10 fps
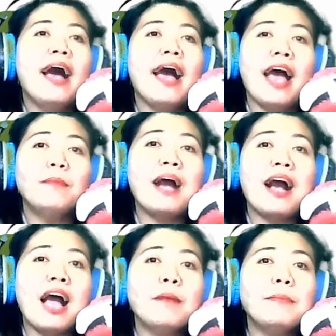Ang
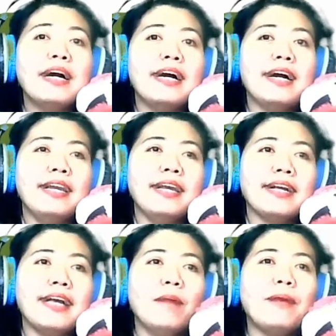mga
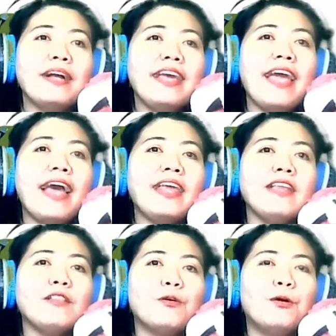mahahalagang pangyayari
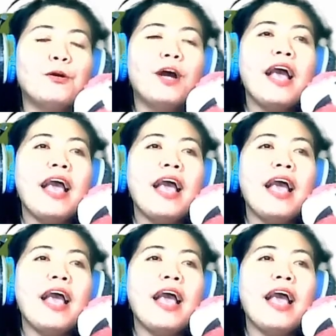ito